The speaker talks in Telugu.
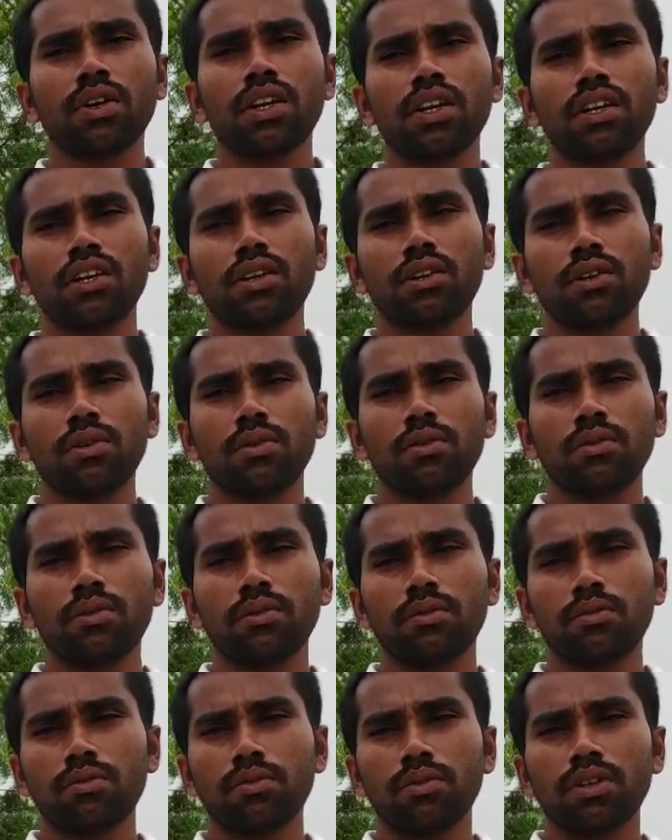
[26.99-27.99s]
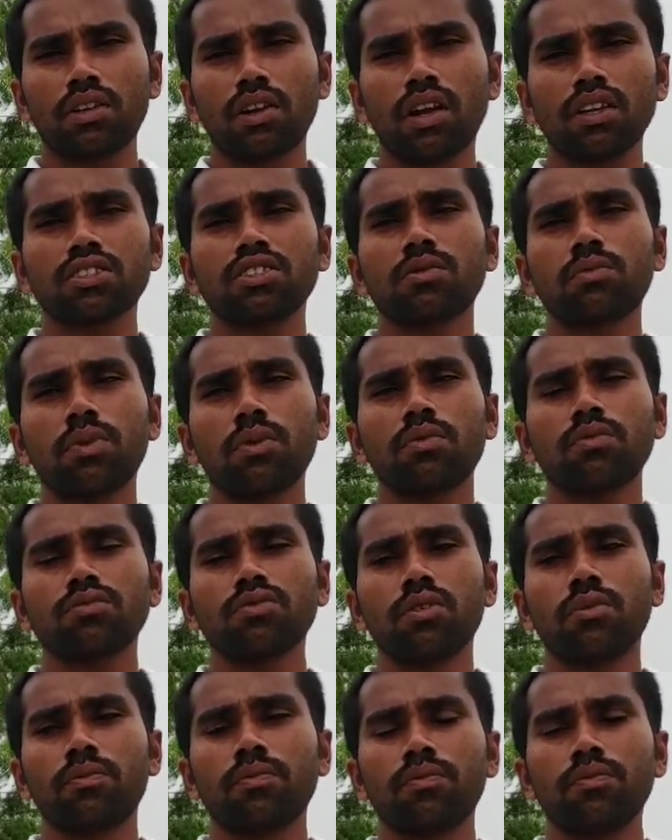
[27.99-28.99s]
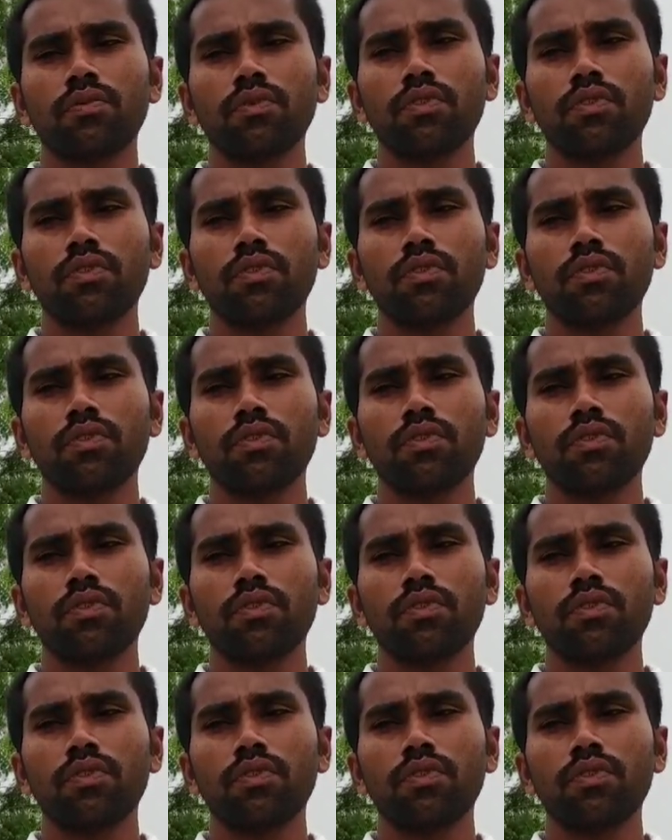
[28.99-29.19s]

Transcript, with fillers: మనకి రాష్ట్ర ప్రభుత్వం